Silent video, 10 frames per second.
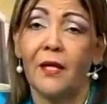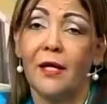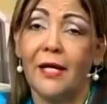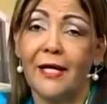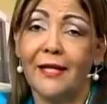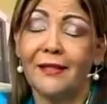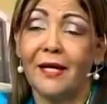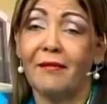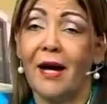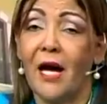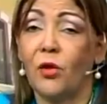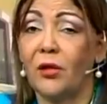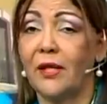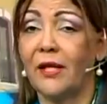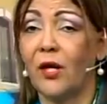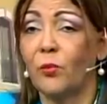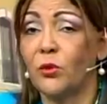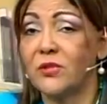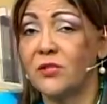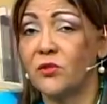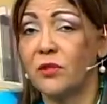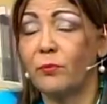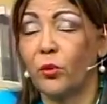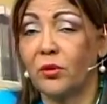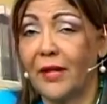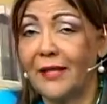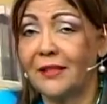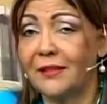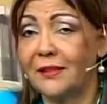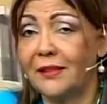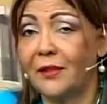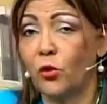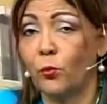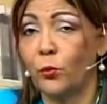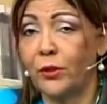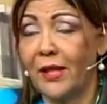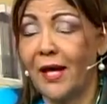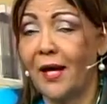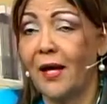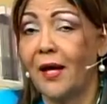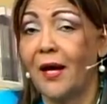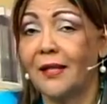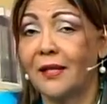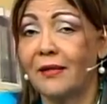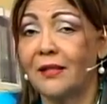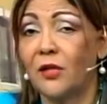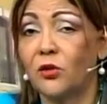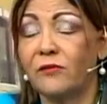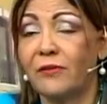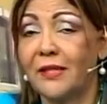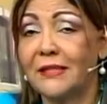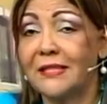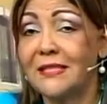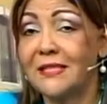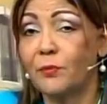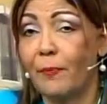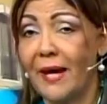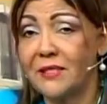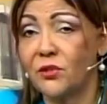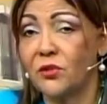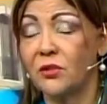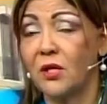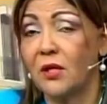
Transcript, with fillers: He trabajado y liderado procesos importantes de comunidad a través de los diferentes espacios